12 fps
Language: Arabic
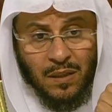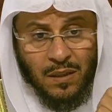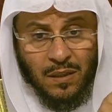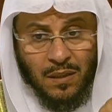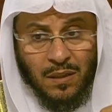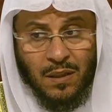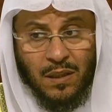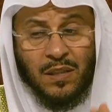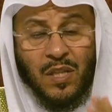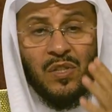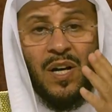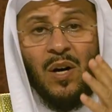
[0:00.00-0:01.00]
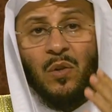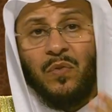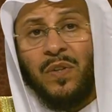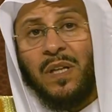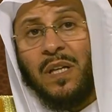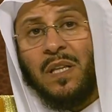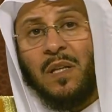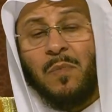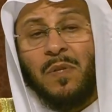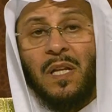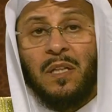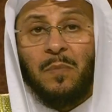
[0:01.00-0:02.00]
آه، التساهل في كثير من
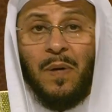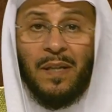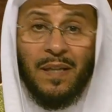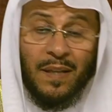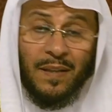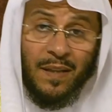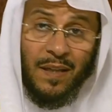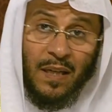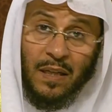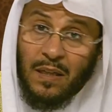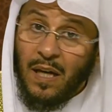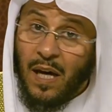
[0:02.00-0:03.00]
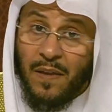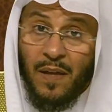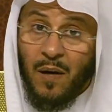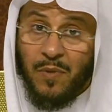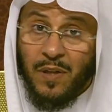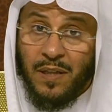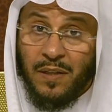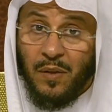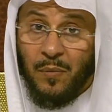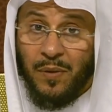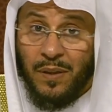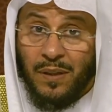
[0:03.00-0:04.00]
العبادات لا هذا امر غير
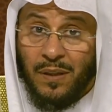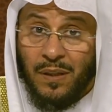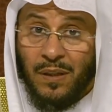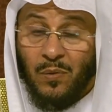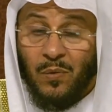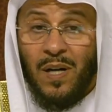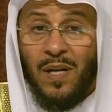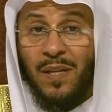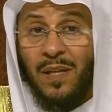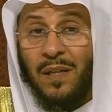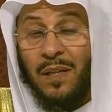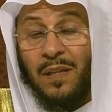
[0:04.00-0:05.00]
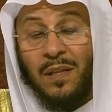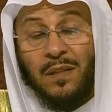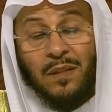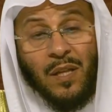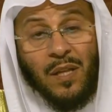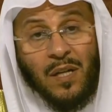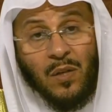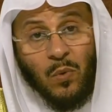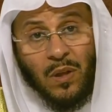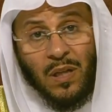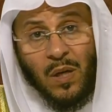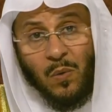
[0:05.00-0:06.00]
طبيعي وهذا يظهر
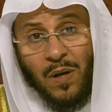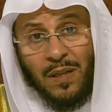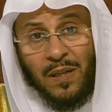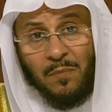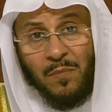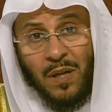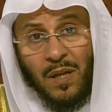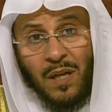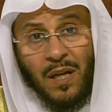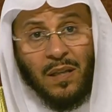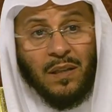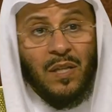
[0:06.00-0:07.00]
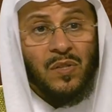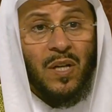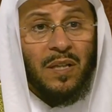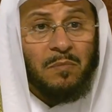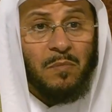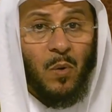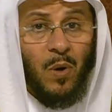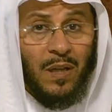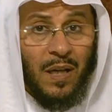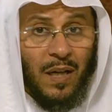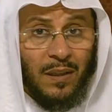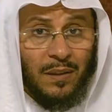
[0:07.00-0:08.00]
والله اعلم ان صاحبه على
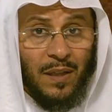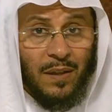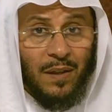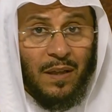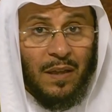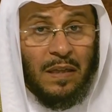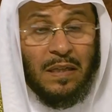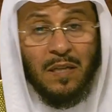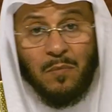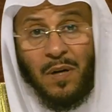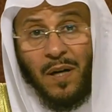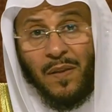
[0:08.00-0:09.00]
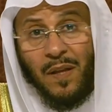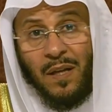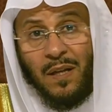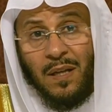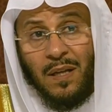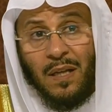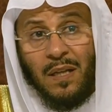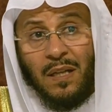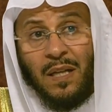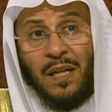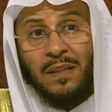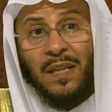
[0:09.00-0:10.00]
خطر لماذا؟
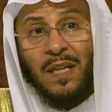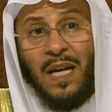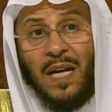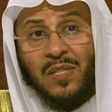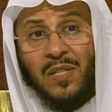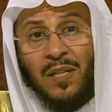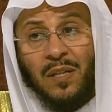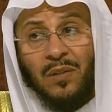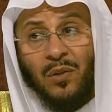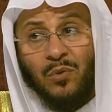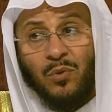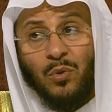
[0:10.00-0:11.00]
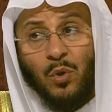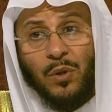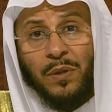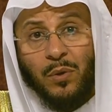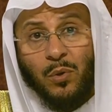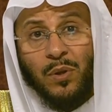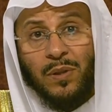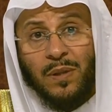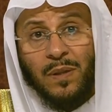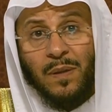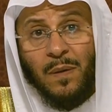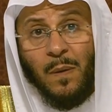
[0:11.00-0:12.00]
لأن الحسنة تقول أختي أختي
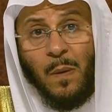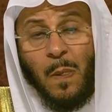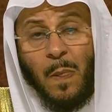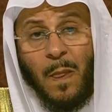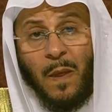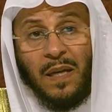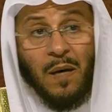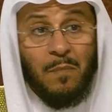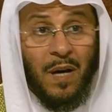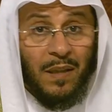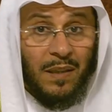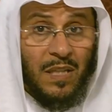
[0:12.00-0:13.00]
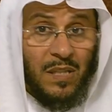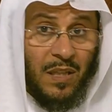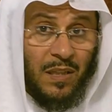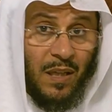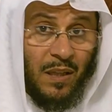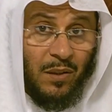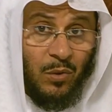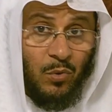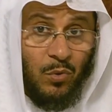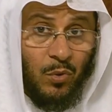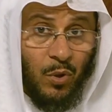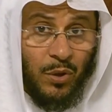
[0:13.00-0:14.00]
كما أن السيئة
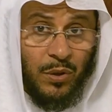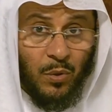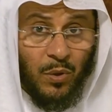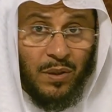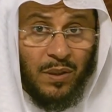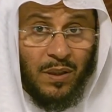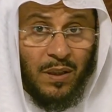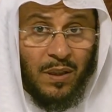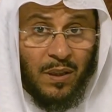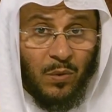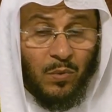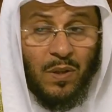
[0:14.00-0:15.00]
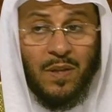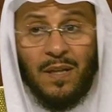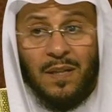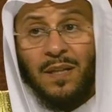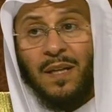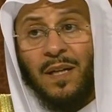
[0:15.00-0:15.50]
تقول أختي أختي ولذلك